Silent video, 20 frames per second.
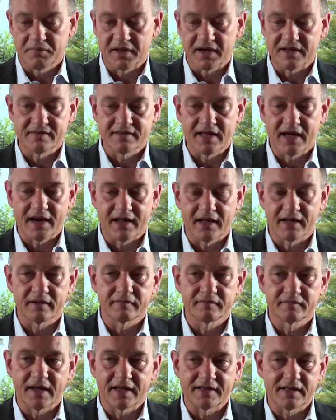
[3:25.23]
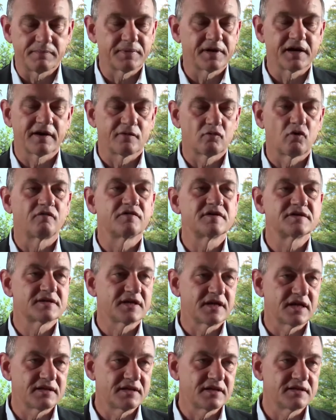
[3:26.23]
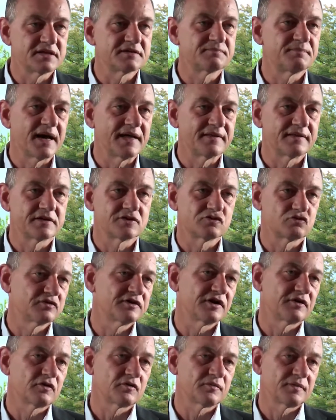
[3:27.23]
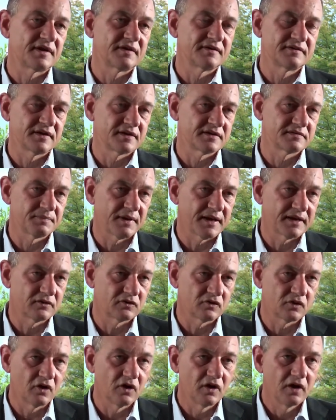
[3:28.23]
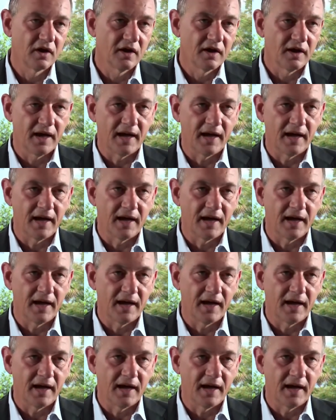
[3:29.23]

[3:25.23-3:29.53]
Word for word: per andare ad aprire nuove sedi ed espandersi ulteriormente rispetto eh,